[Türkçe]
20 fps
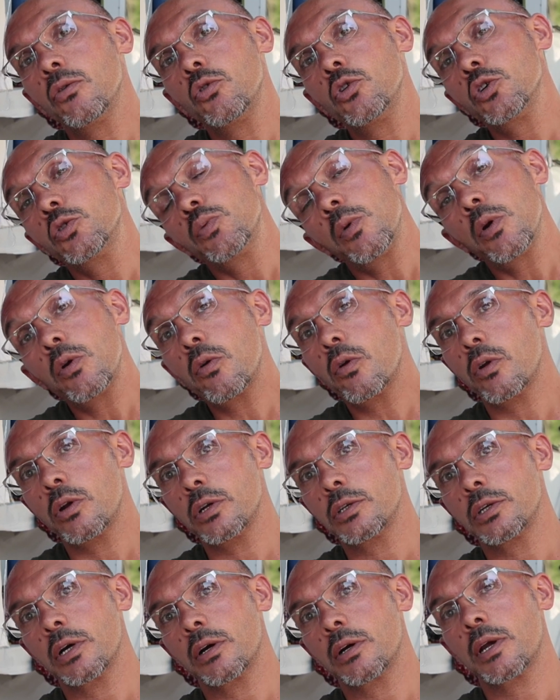düşman
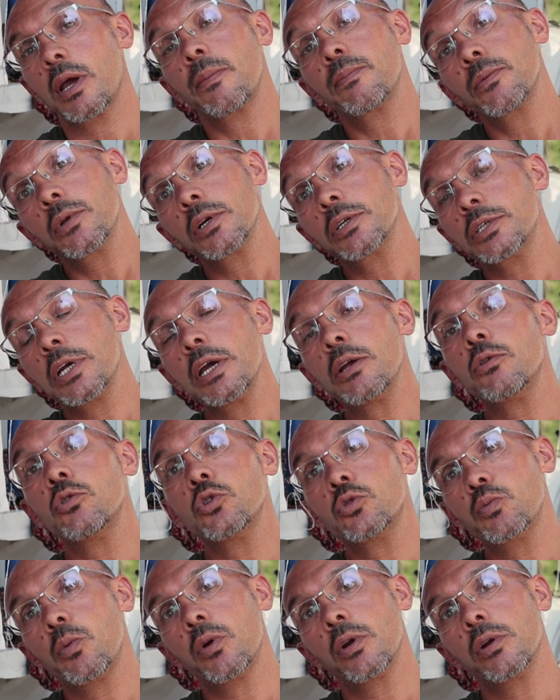olacak. Yaptığı
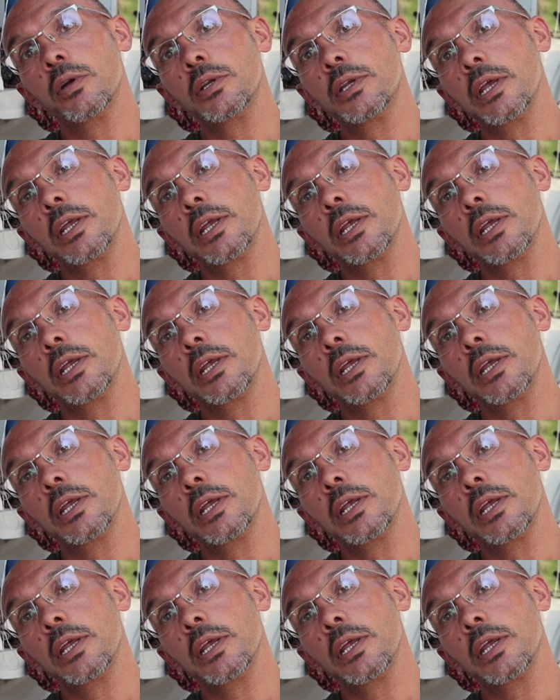şey düşmanları